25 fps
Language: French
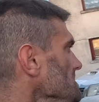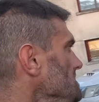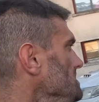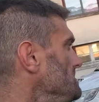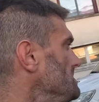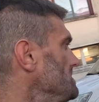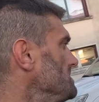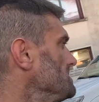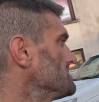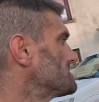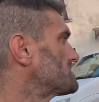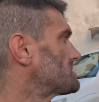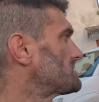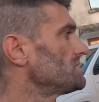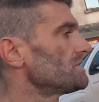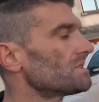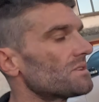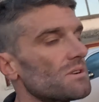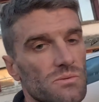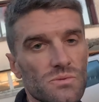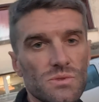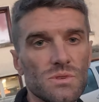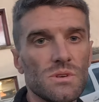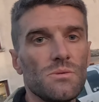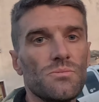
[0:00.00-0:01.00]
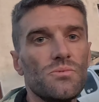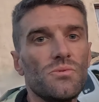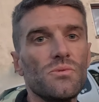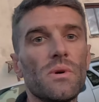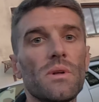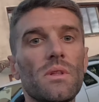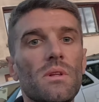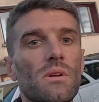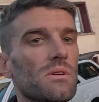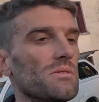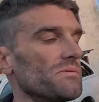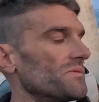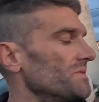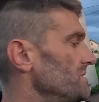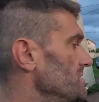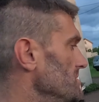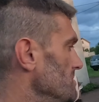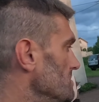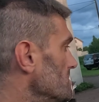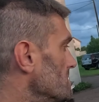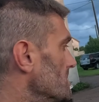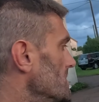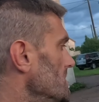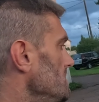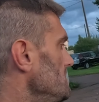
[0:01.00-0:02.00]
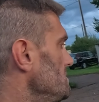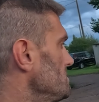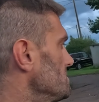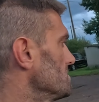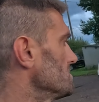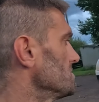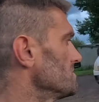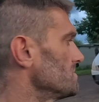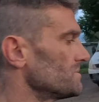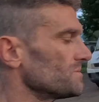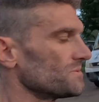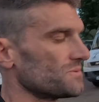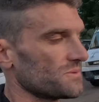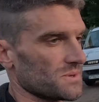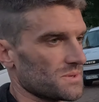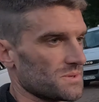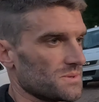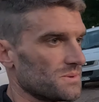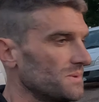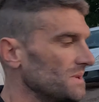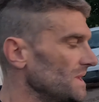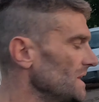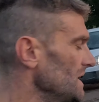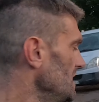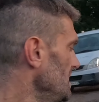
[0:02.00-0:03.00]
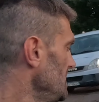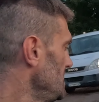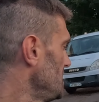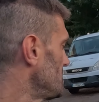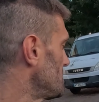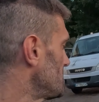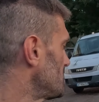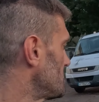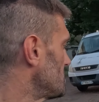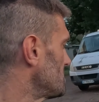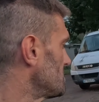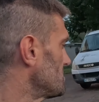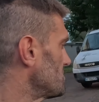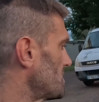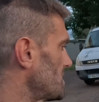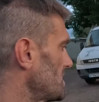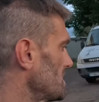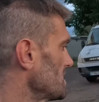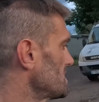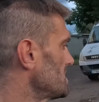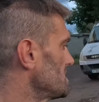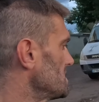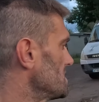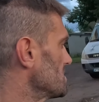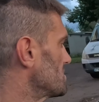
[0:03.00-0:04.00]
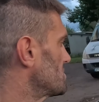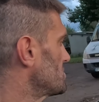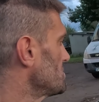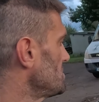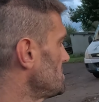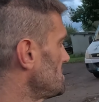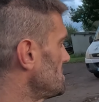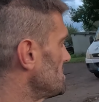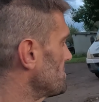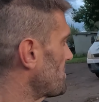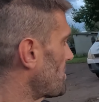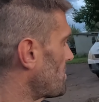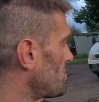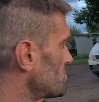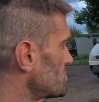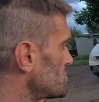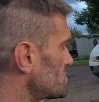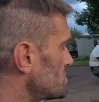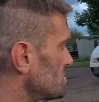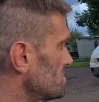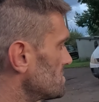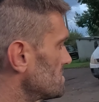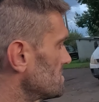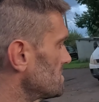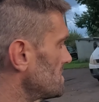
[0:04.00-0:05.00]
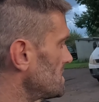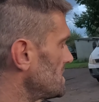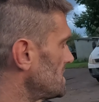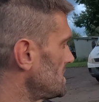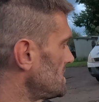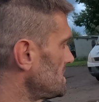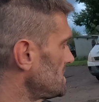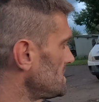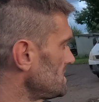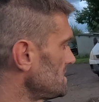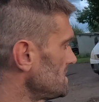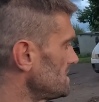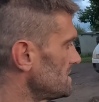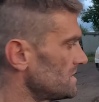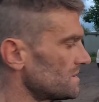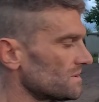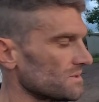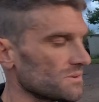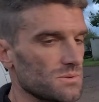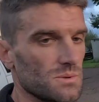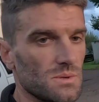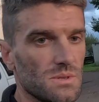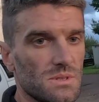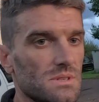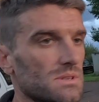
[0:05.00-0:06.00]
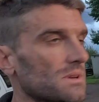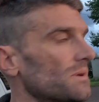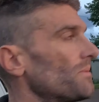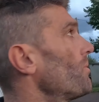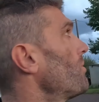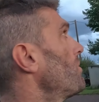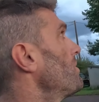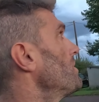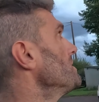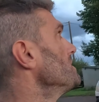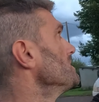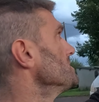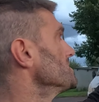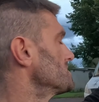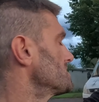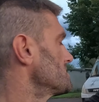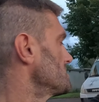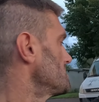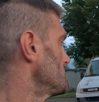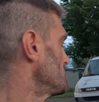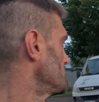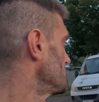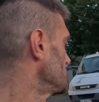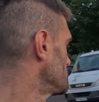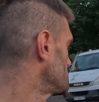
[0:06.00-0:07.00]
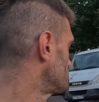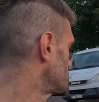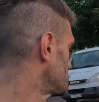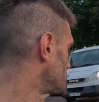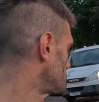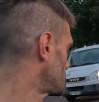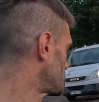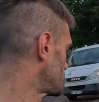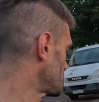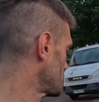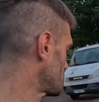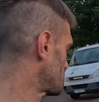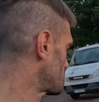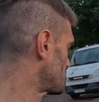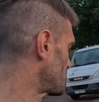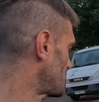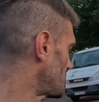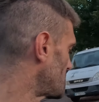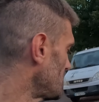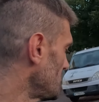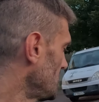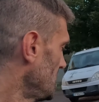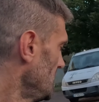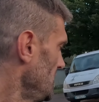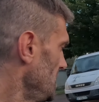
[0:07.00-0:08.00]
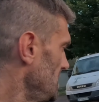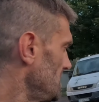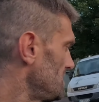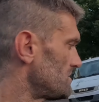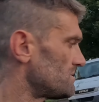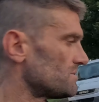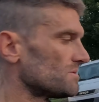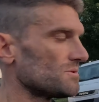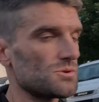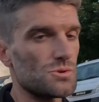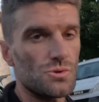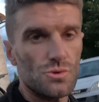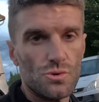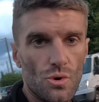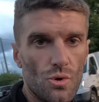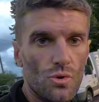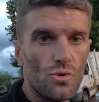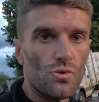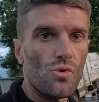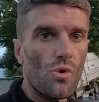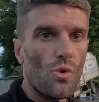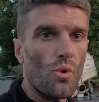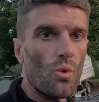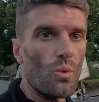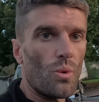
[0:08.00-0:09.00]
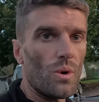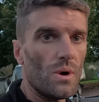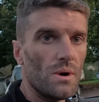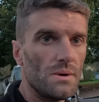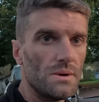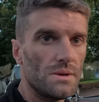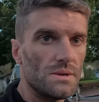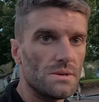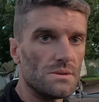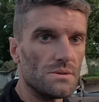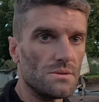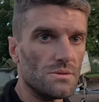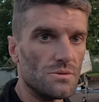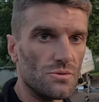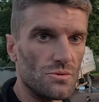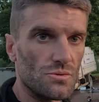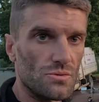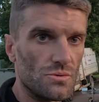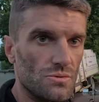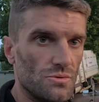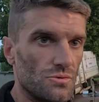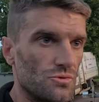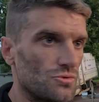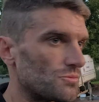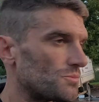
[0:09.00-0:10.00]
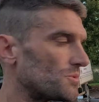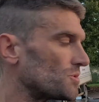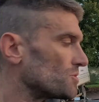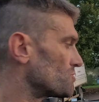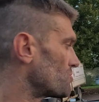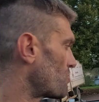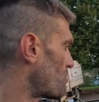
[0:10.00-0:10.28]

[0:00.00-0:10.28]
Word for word: il est ici, comme vous avez pu voir dans la vidéo, hein, de toute façon. voilà, qui accueille les branches là, et ensuite ça broie et ça, et ça là, sur courroie, de double